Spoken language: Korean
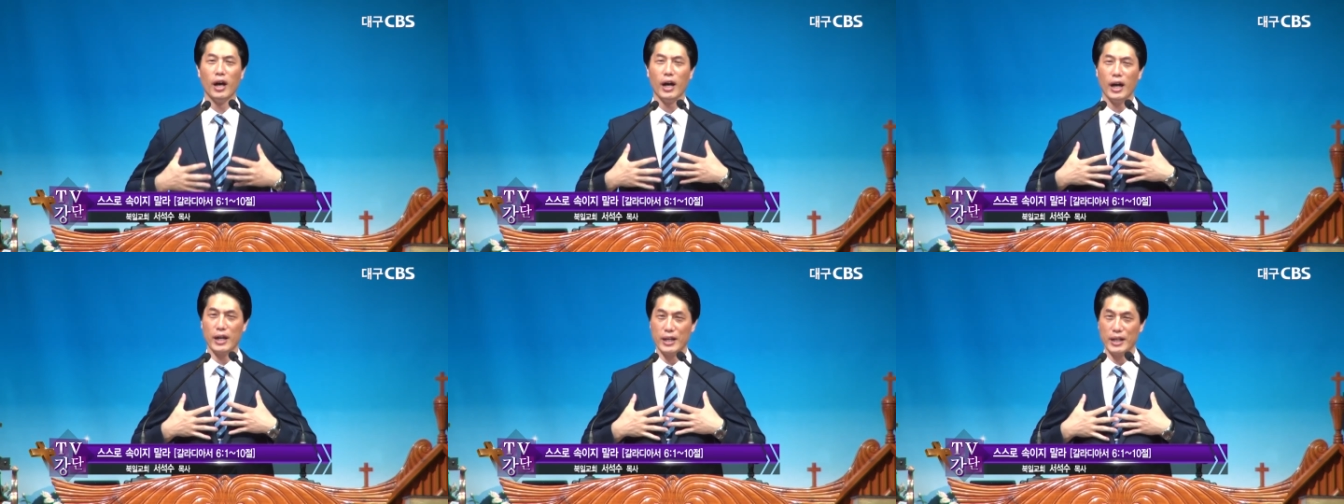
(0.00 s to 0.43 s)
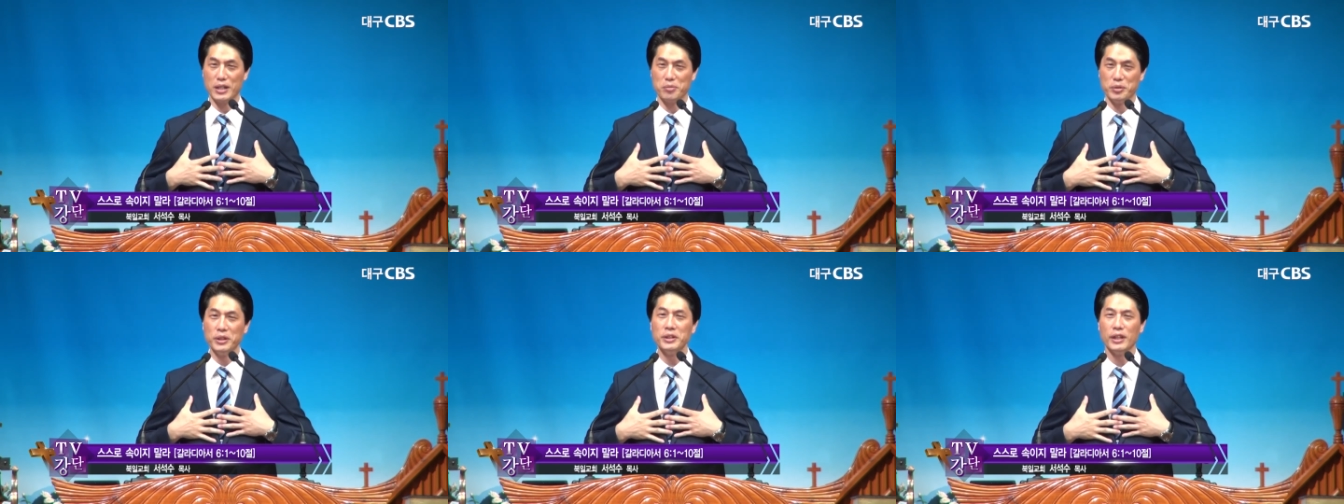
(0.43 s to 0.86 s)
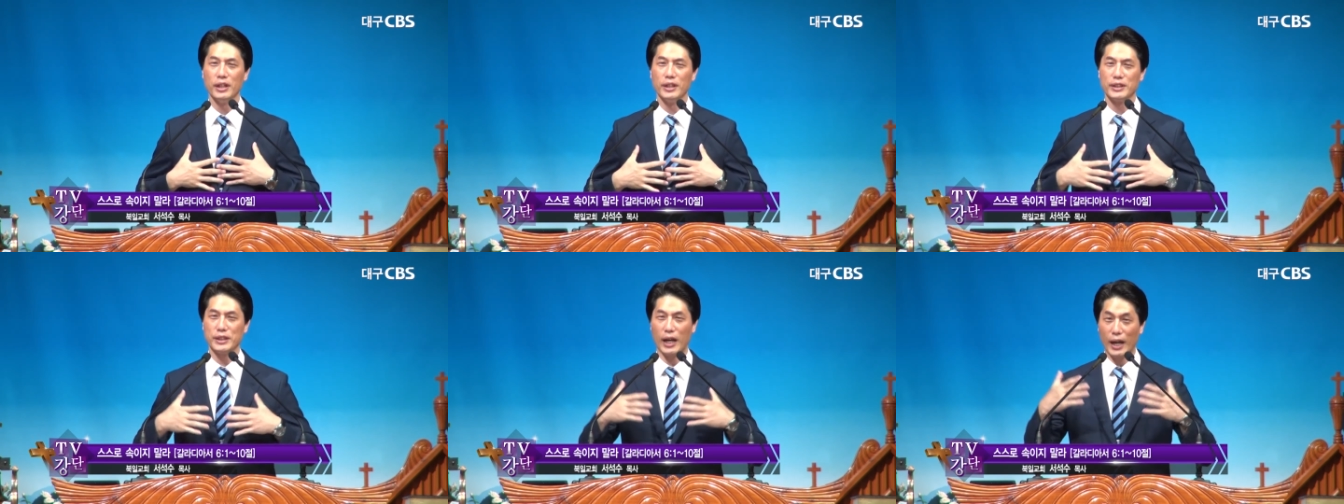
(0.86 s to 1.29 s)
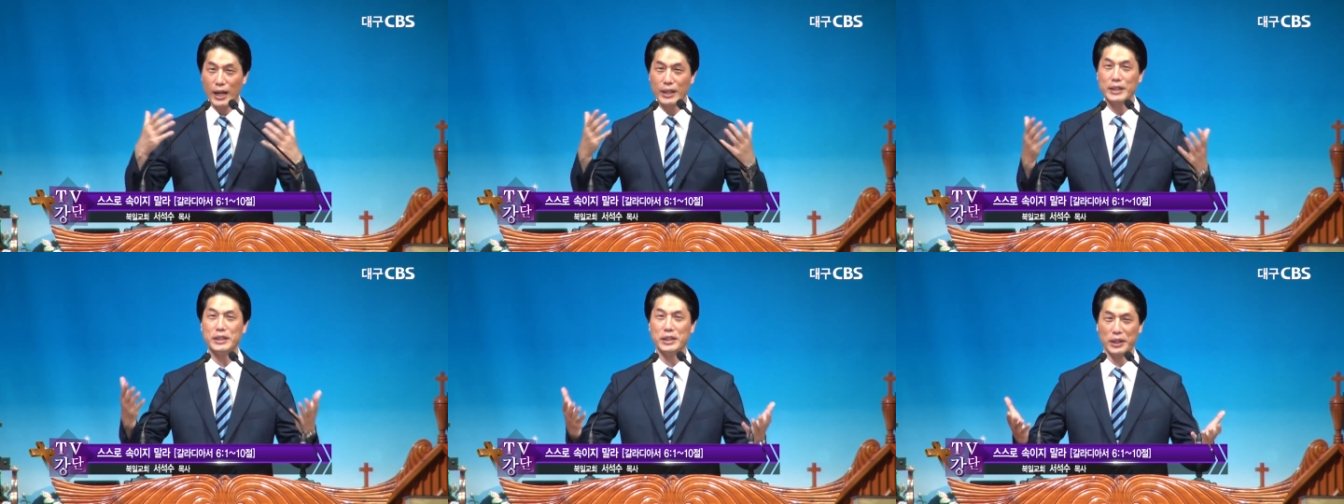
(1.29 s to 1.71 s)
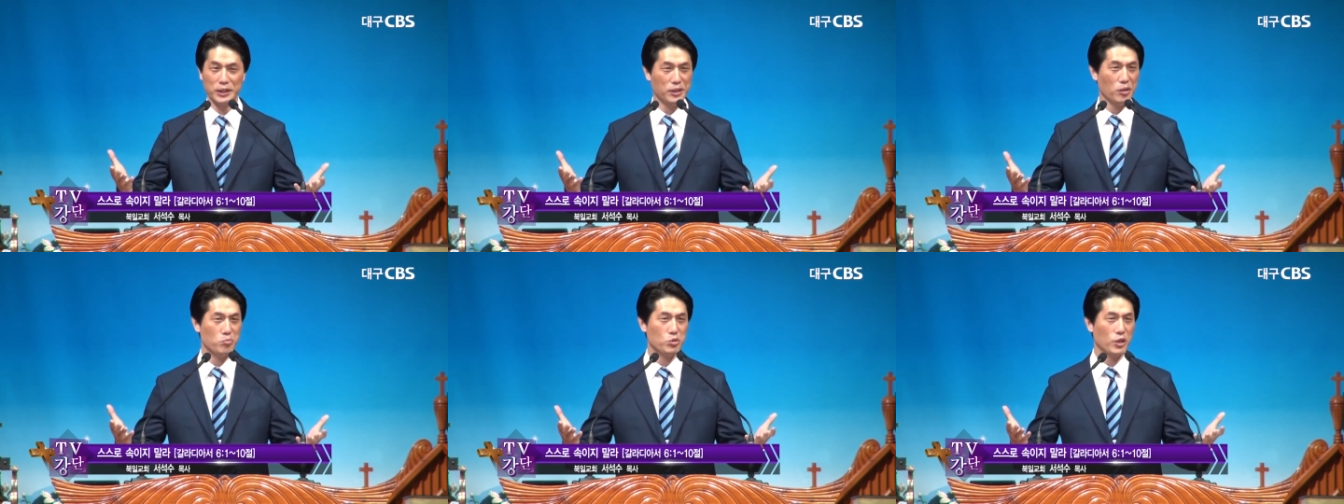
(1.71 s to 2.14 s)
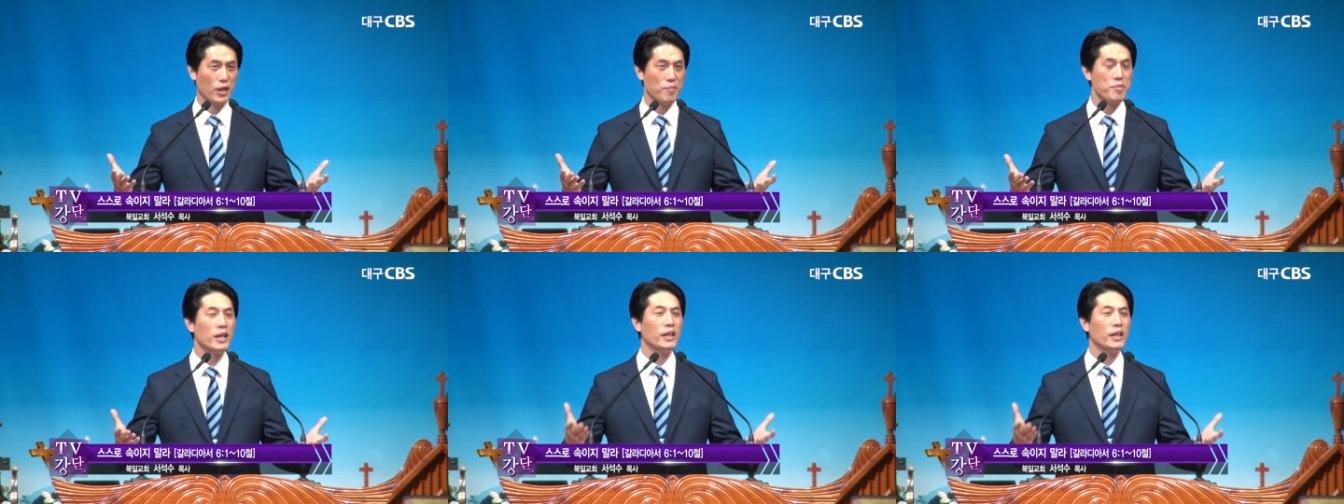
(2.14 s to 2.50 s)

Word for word: 하나님은 사랑이시기 때문에